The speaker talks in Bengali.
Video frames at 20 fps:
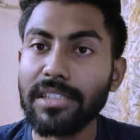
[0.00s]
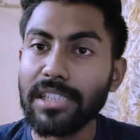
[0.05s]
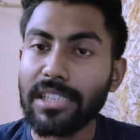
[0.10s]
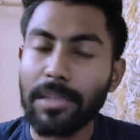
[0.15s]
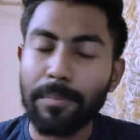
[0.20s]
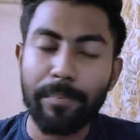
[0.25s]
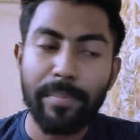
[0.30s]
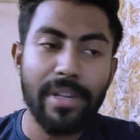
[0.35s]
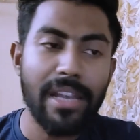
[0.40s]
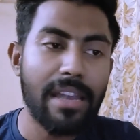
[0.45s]

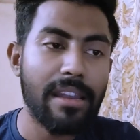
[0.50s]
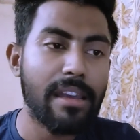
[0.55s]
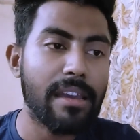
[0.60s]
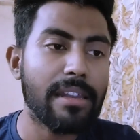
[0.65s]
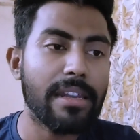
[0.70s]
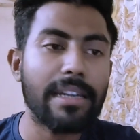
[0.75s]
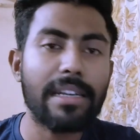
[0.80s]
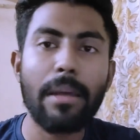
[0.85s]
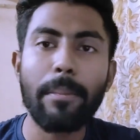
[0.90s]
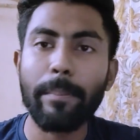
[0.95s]
দিতিপ্রিয়া
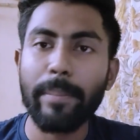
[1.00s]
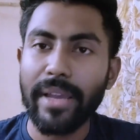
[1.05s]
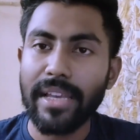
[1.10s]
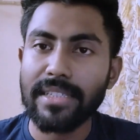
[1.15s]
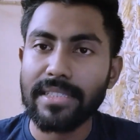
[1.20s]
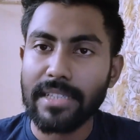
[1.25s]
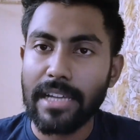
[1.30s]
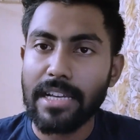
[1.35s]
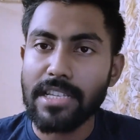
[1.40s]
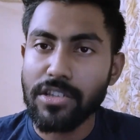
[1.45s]
রয়ের এটা
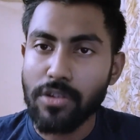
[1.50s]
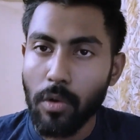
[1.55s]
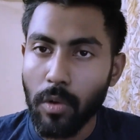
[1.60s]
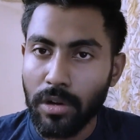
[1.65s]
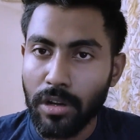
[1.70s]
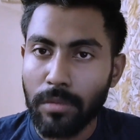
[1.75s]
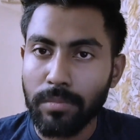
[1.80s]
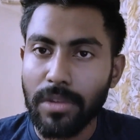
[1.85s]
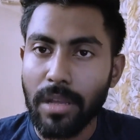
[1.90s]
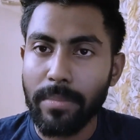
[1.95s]
বেস্ট কাজ
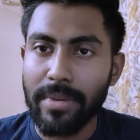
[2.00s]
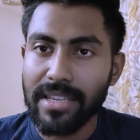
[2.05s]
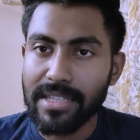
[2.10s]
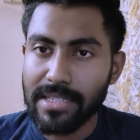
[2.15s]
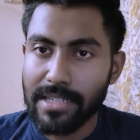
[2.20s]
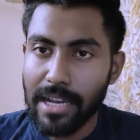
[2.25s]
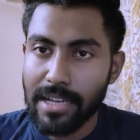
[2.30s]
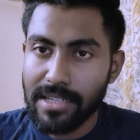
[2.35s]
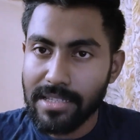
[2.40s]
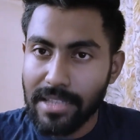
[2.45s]
ওয়ান অফ দ্য
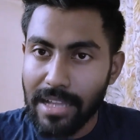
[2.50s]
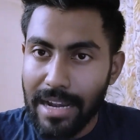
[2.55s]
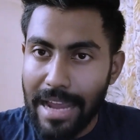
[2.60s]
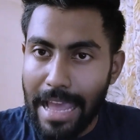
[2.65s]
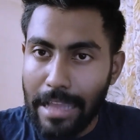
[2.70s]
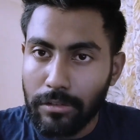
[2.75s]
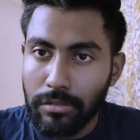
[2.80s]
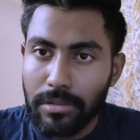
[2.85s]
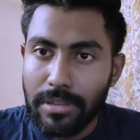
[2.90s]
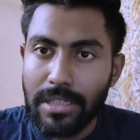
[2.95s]
বেস্ট কাজ তার
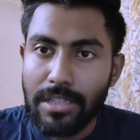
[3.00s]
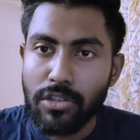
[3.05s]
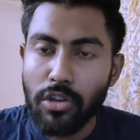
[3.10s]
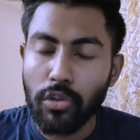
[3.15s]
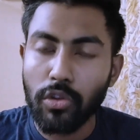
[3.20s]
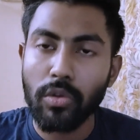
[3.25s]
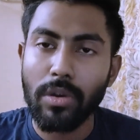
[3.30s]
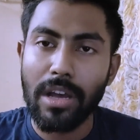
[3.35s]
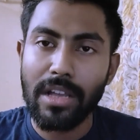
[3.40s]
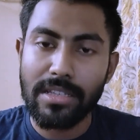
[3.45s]
এতদিন
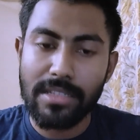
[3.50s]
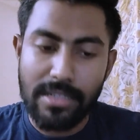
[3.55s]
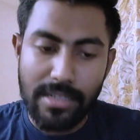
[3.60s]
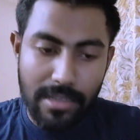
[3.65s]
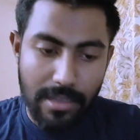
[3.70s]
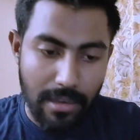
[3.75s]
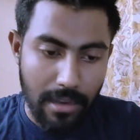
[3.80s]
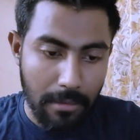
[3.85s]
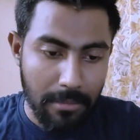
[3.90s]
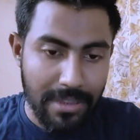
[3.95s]
যত কাজ
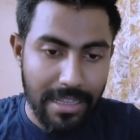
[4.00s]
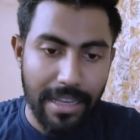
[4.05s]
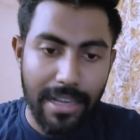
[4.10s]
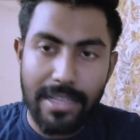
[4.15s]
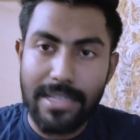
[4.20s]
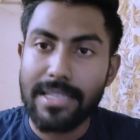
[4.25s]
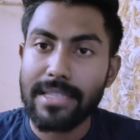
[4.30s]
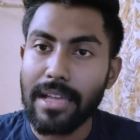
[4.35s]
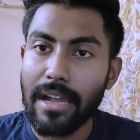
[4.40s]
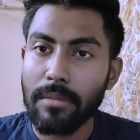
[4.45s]
আমি
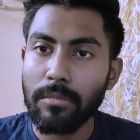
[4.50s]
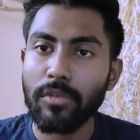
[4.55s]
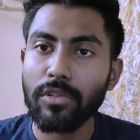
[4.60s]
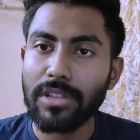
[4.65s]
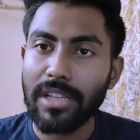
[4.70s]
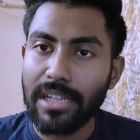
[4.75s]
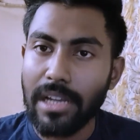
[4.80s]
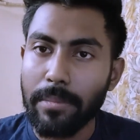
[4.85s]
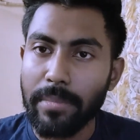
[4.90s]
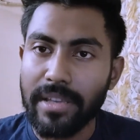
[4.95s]
দেখেছি তার
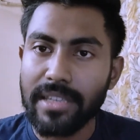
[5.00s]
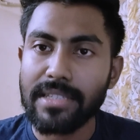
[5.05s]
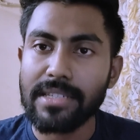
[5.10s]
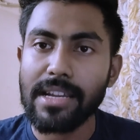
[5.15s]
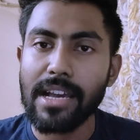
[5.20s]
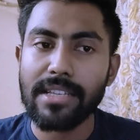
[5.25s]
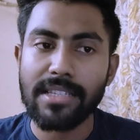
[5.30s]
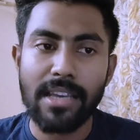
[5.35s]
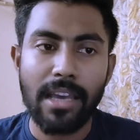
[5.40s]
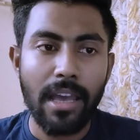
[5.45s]
মধ্যে এটা বেস্ট
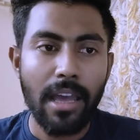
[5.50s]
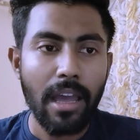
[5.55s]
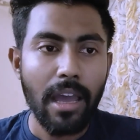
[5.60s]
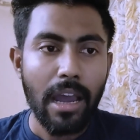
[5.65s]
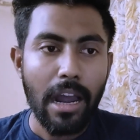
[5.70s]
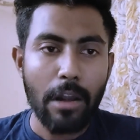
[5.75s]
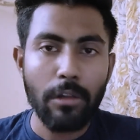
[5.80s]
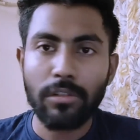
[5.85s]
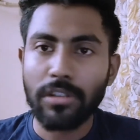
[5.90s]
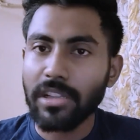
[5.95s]
কাজ
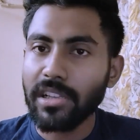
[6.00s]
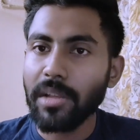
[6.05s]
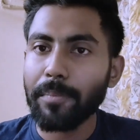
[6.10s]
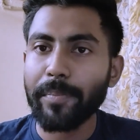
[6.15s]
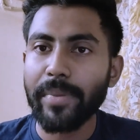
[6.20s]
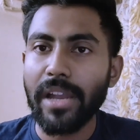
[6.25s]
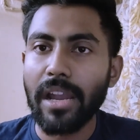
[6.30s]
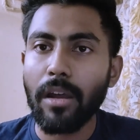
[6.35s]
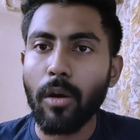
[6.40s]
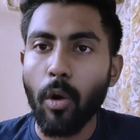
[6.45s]
কারণ
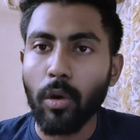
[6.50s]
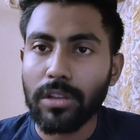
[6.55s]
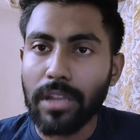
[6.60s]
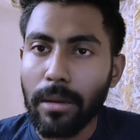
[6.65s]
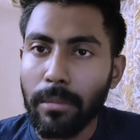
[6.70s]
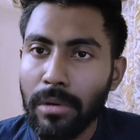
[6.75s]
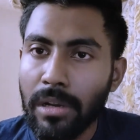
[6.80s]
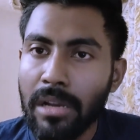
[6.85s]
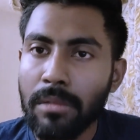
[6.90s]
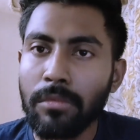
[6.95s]
দিতিপ্রিয়ার কথা
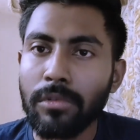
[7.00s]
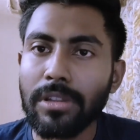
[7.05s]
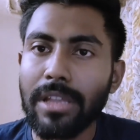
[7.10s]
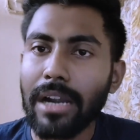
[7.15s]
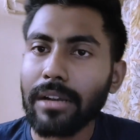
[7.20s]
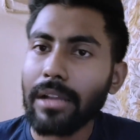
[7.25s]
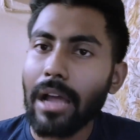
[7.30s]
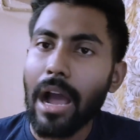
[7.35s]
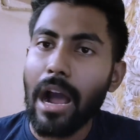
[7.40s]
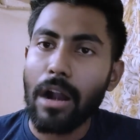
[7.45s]
বলার মধ্যে
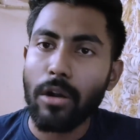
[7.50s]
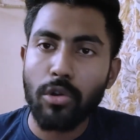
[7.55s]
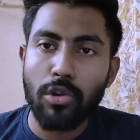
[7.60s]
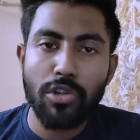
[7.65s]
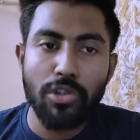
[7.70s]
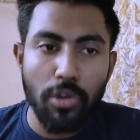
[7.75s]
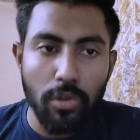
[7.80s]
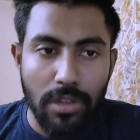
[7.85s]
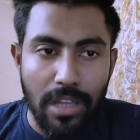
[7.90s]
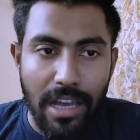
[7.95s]
একটা
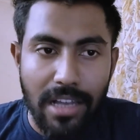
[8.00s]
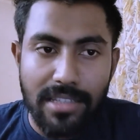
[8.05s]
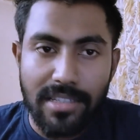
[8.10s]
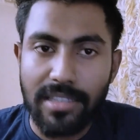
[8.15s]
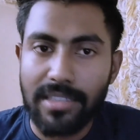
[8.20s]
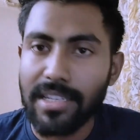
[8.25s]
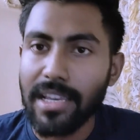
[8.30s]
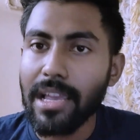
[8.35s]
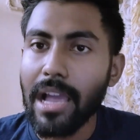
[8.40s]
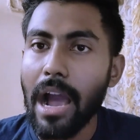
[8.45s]
আড়ষ্টতা আছে
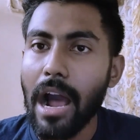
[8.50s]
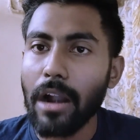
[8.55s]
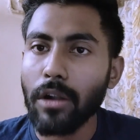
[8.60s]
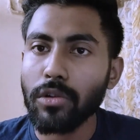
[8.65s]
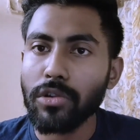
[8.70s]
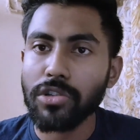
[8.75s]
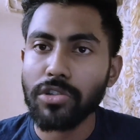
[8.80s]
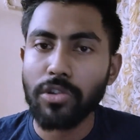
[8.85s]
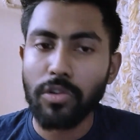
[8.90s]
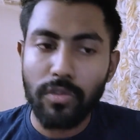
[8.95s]
সেই
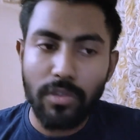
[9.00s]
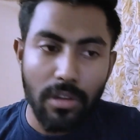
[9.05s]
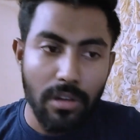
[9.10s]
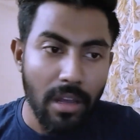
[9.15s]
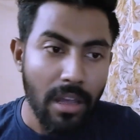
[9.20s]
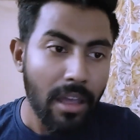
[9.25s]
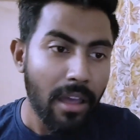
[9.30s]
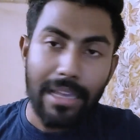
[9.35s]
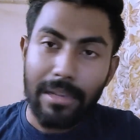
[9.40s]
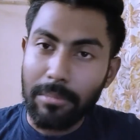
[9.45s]

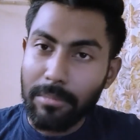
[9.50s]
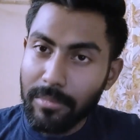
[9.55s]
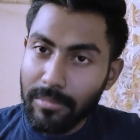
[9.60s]
আড়ষ্টতাকে